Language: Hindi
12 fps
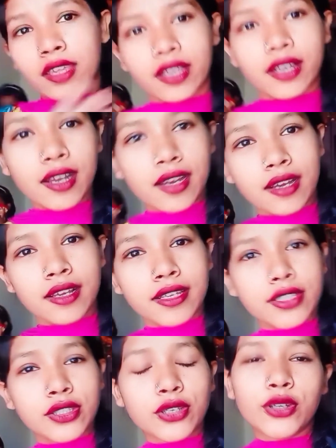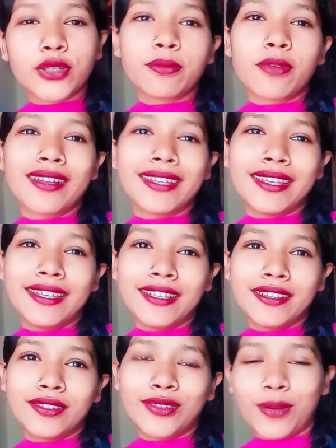Hey guys, good morning.
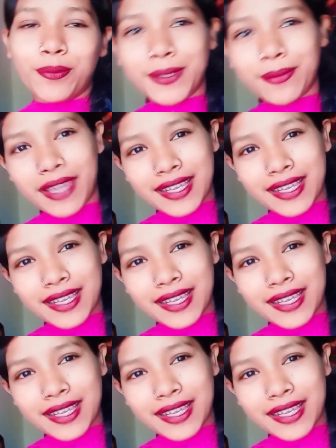तो आप सब